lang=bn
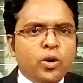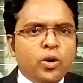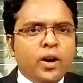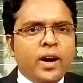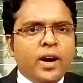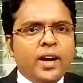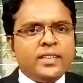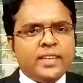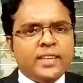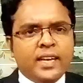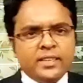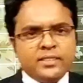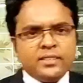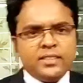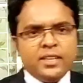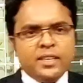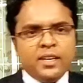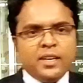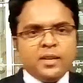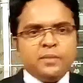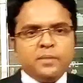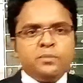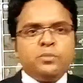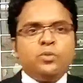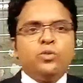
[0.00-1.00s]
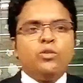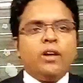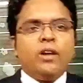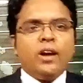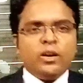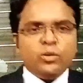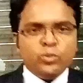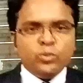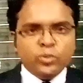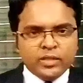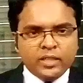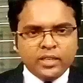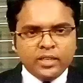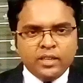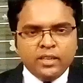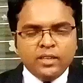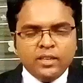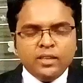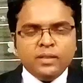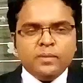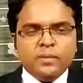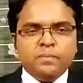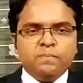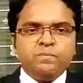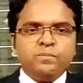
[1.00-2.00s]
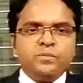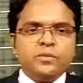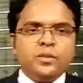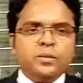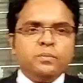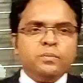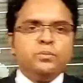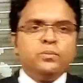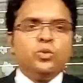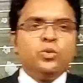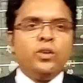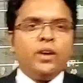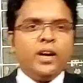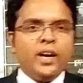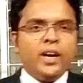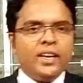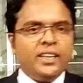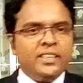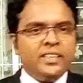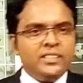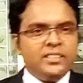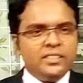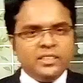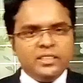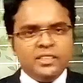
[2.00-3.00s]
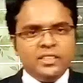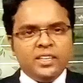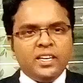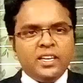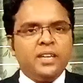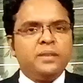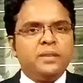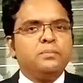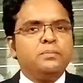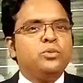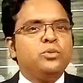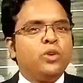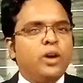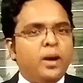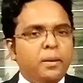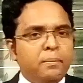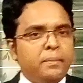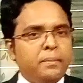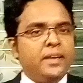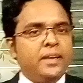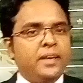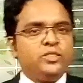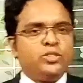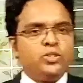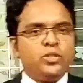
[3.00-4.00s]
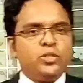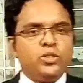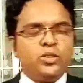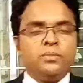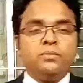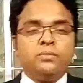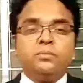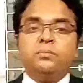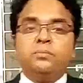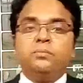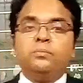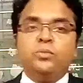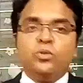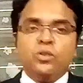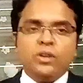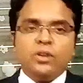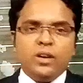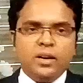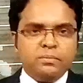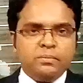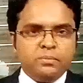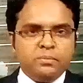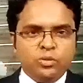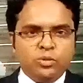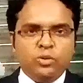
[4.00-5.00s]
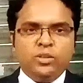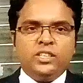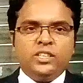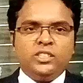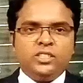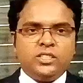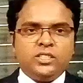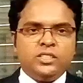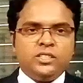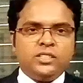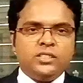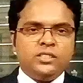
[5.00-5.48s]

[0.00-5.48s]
বুয়া ডাক্তার বুয়া উকিল বুয়া ইঞ্জিনিয়ার বুয়া মেজর বুয়া পুলিশ